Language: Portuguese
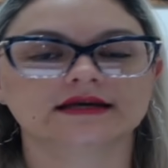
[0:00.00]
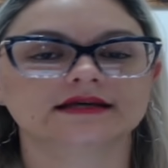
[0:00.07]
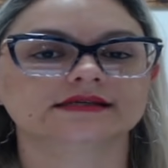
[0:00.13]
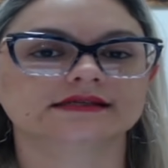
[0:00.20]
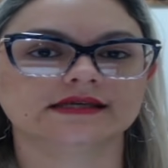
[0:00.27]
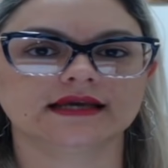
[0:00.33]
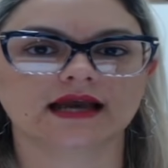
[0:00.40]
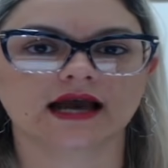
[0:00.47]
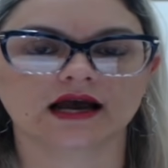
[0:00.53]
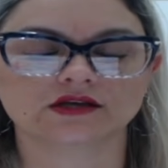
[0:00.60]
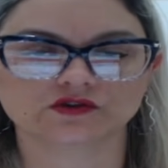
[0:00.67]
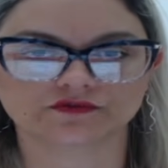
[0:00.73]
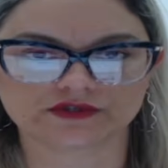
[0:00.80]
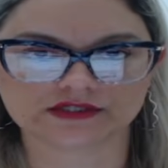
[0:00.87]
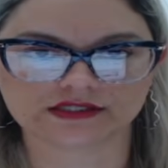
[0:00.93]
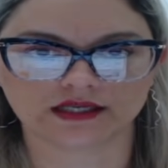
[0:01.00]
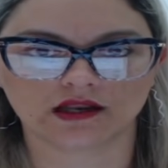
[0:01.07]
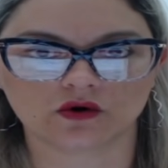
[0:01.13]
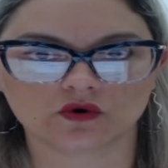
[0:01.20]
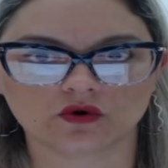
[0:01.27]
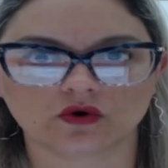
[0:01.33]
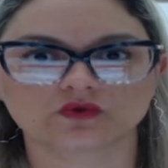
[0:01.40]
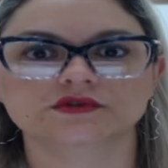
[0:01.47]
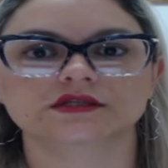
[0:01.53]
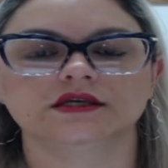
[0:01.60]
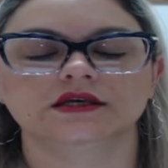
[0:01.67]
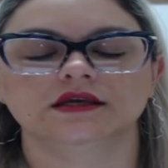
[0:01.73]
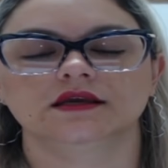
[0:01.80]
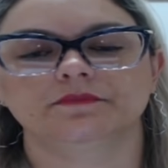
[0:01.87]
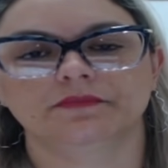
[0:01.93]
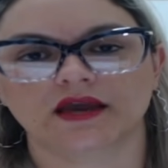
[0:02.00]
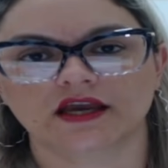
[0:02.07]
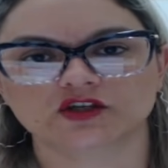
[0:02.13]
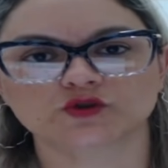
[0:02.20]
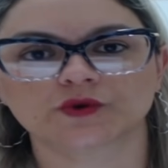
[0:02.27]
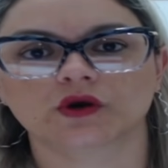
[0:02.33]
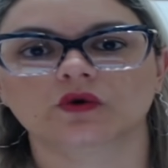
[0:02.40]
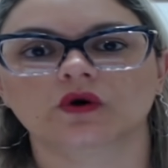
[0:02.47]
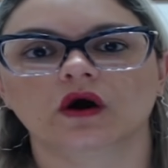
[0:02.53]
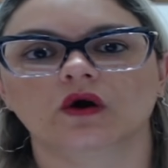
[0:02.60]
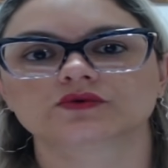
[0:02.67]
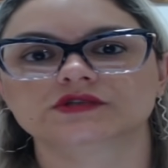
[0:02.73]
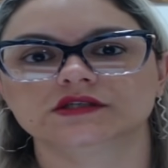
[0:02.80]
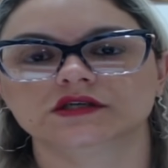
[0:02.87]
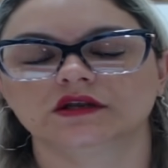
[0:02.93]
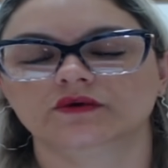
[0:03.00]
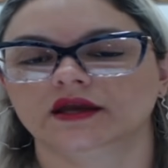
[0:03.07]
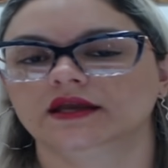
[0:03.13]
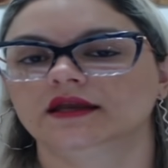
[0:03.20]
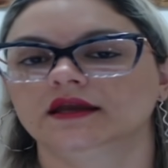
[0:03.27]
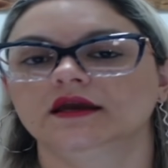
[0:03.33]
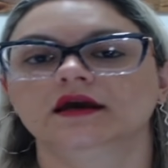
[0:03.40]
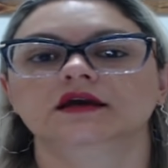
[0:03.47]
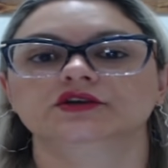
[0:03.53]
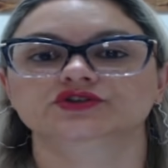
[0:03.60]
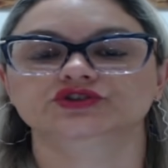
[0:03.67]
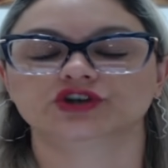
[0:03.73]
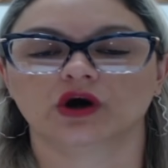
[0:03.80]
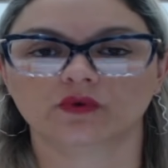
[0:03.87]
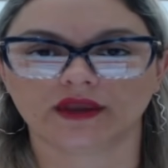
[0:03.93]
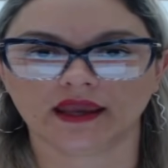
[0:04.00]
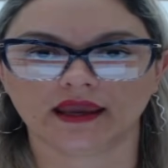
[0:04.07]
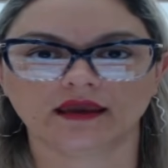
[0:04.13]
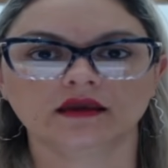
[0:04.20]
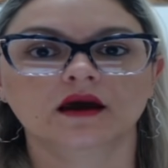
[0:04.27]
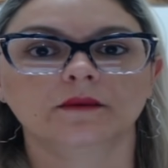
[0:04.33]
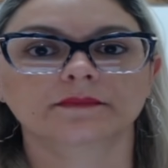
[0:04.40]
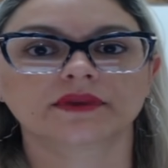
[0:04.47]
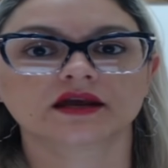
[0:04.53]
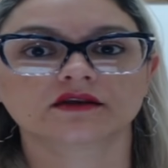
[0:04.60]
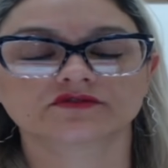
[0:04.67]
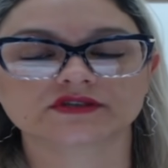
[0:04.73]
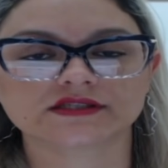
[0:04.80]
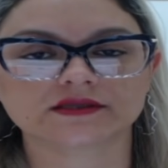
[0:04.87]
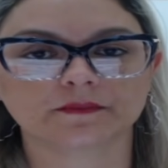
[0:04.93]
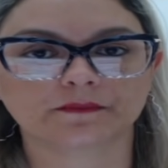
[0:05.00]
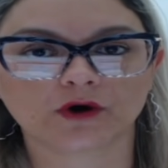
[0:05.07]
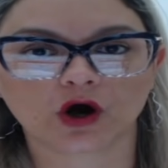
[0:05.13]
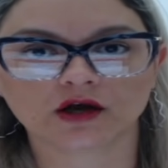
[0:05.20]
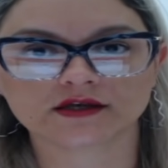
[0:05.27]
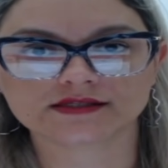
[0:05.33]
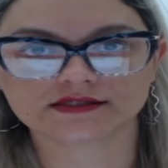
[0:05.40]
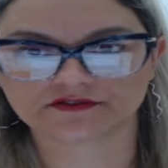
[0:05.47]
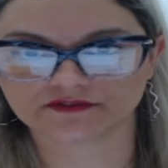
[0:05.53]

Se caso você não conseguir, pede para o auxílio aí de alguém para que você possa